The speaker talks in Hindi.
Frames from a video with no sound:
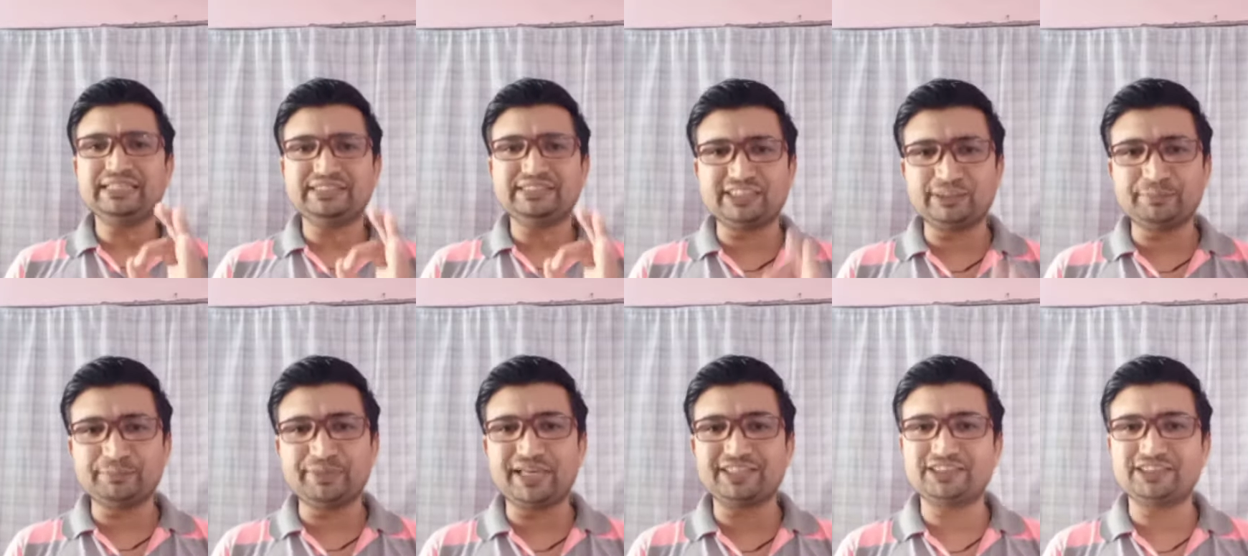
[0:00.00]

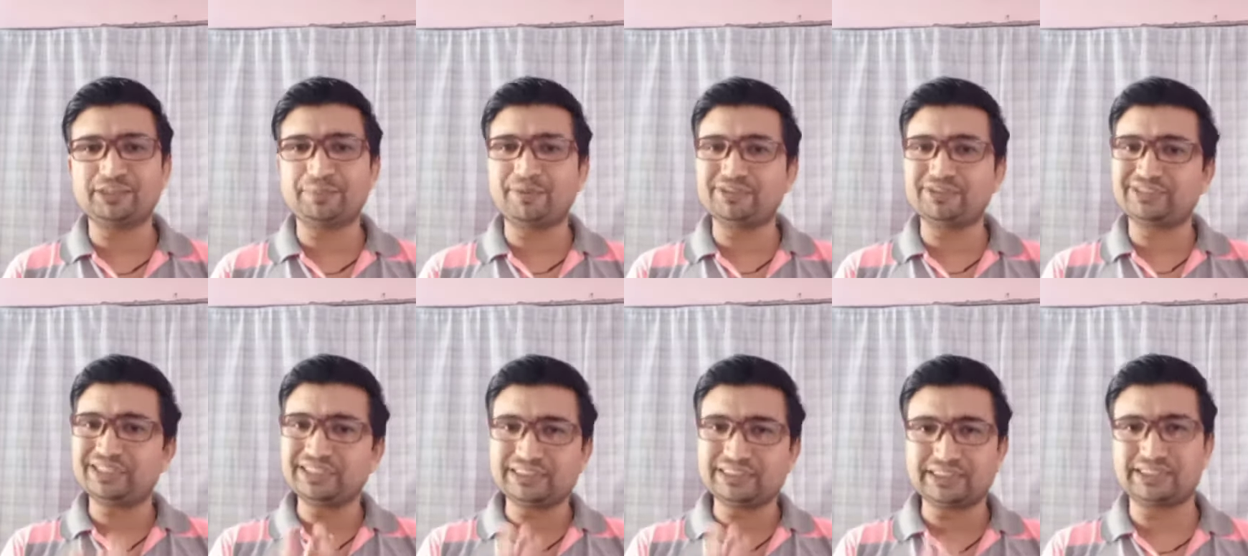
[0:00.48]
सीबीएसई e
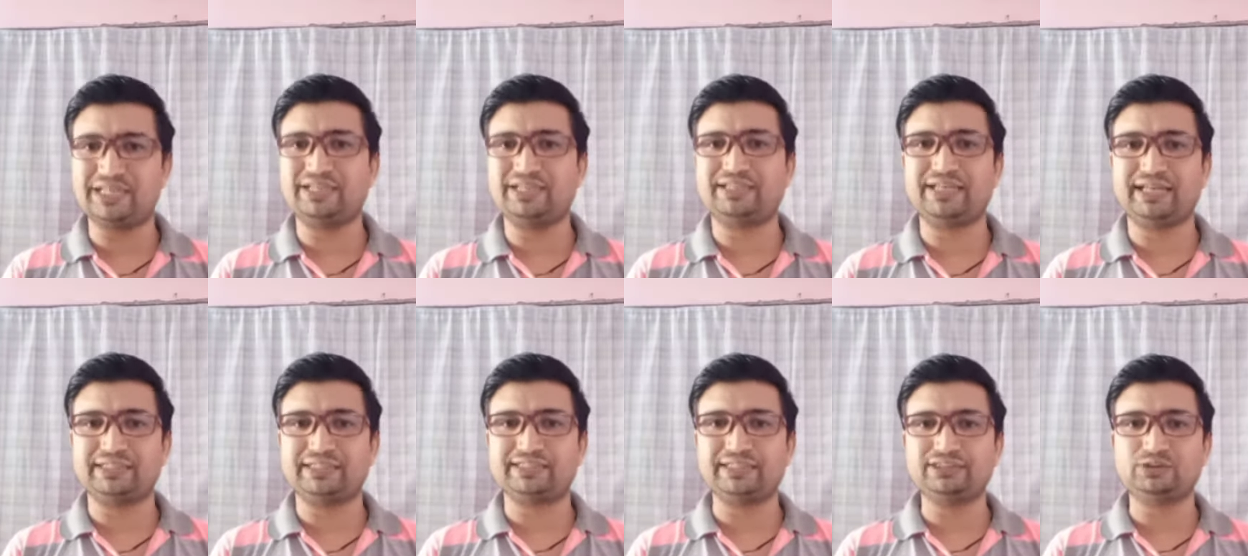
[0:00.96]
बस इतना
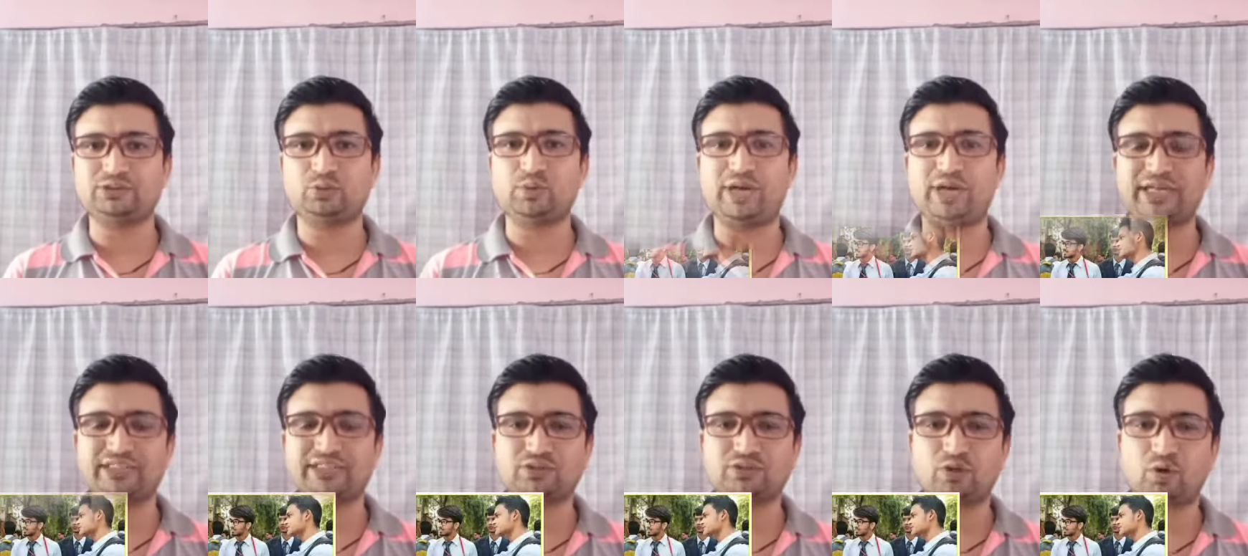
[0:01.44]
कर दे
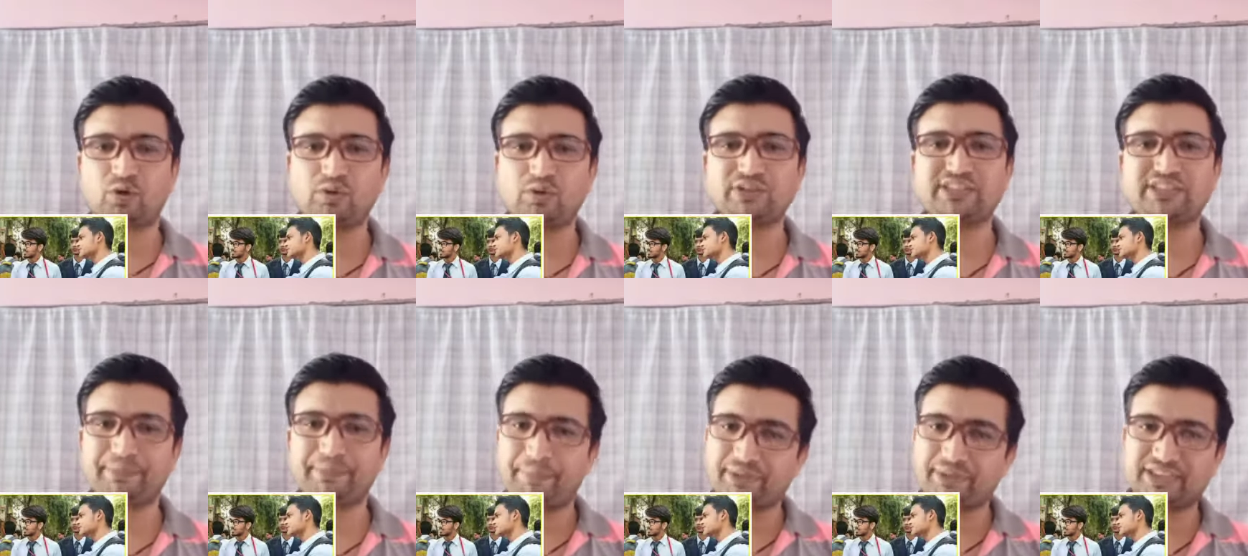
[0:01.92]
स्टूडेंट्स को
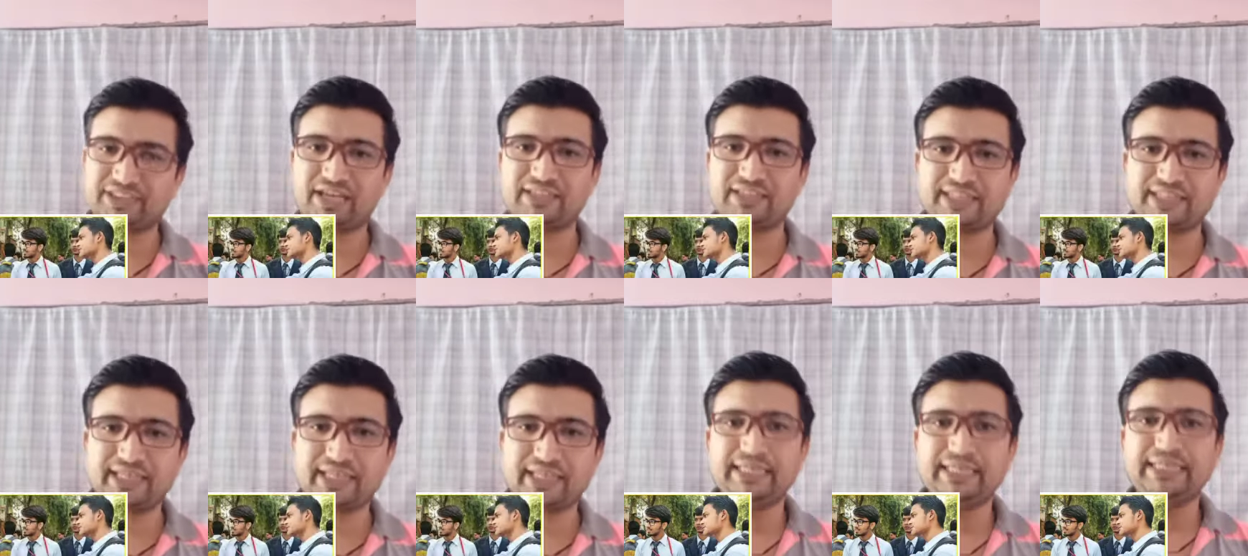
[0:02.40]
ये बता
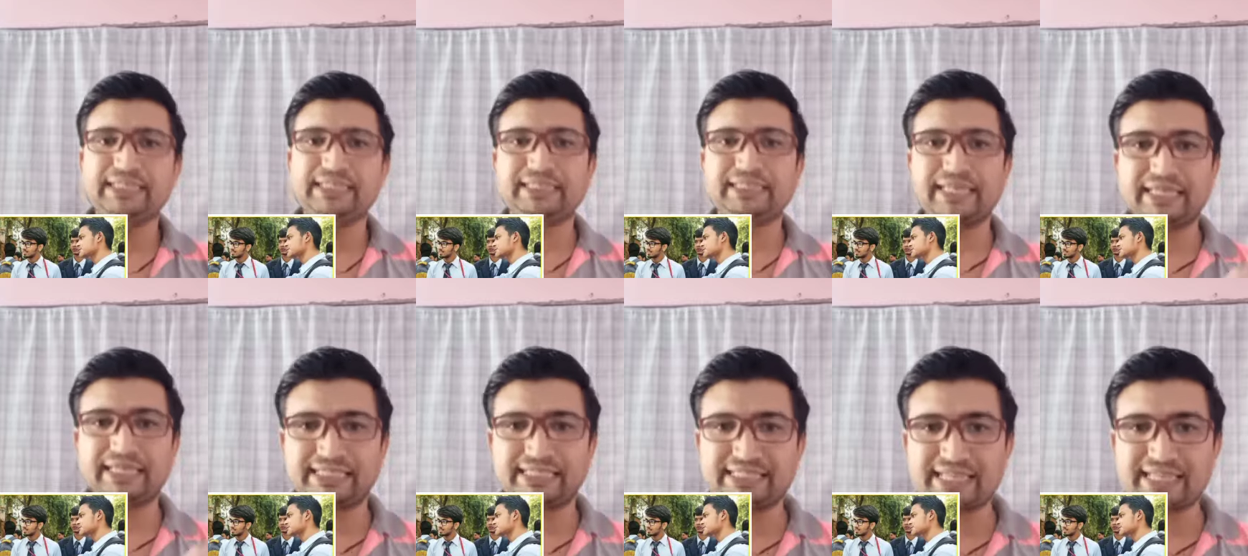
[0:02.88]
दे
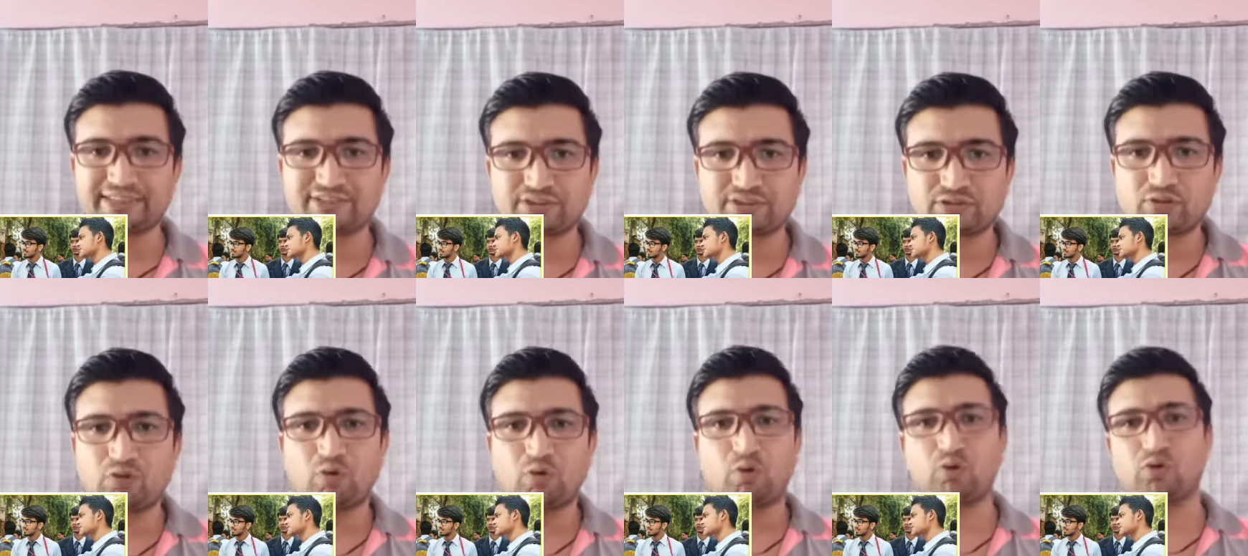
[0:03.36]
कि यस
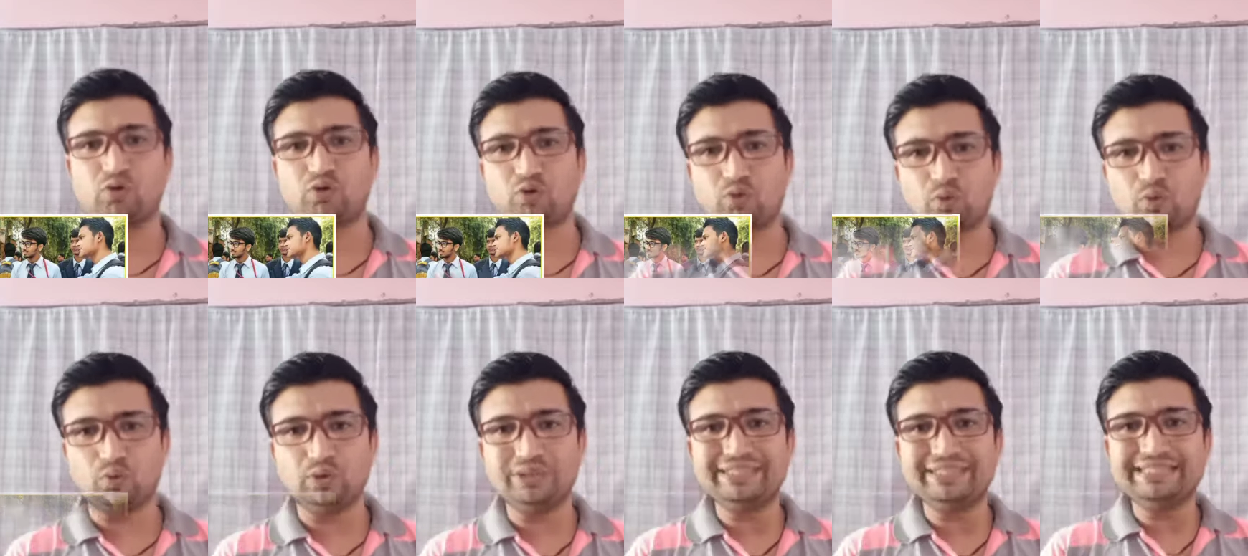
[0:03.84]
और नो